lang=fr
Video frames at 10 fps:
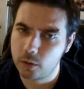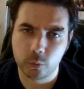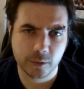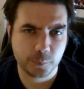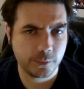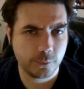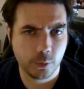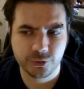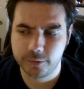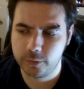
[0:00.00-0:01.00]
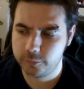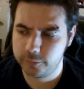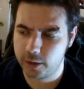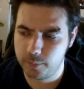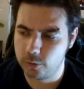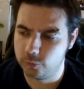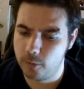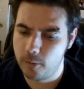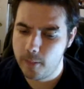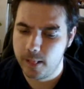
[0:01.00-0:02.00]
Donc ça se passe au H14 à
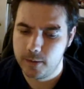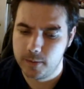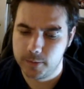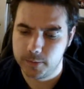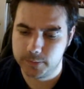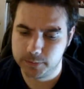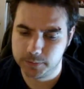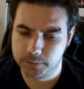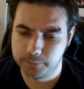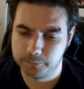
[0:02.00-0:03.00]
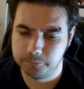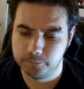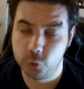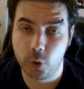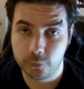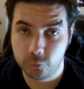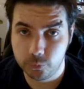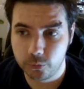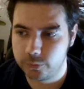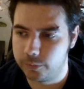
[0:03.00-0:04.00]
Bordeaux. il y aura du
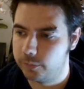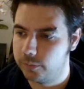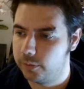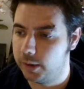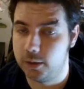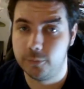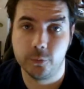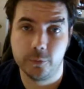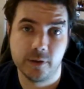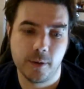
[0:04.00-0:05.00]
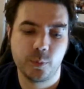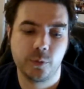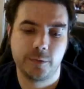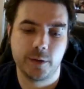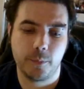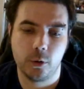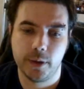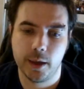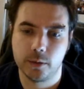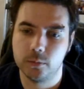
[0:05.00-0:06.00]
monde, et il faut que ça marche parce que c'est la
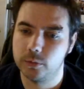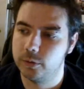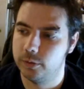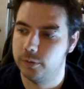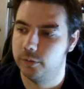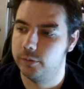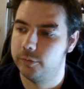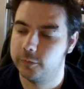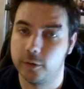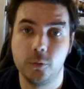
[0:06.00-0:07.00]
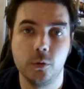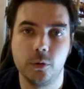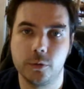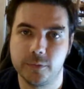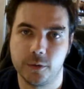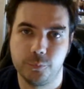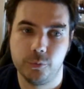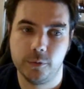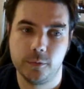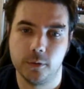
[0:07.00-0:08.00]
première, donc ça serait cool que ça
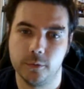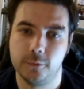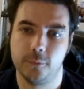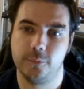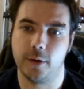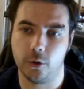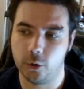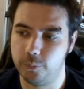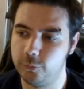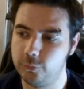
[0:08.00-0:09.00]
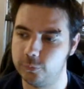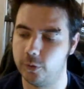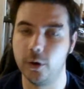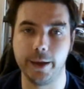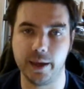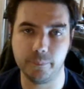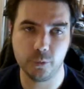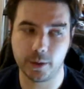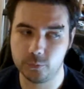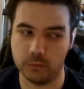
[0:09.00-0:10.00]
puisse se faire encore plus souvent et un peu
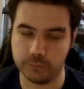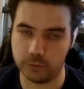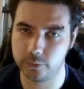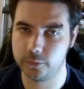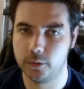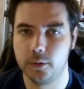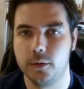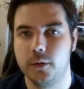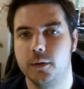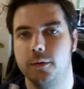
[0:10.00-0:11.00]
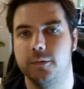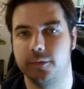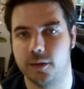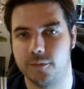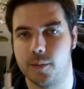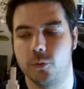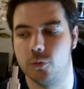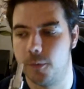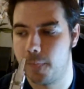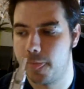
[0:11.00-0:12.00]
partout en France. Ça serait vraiment cool.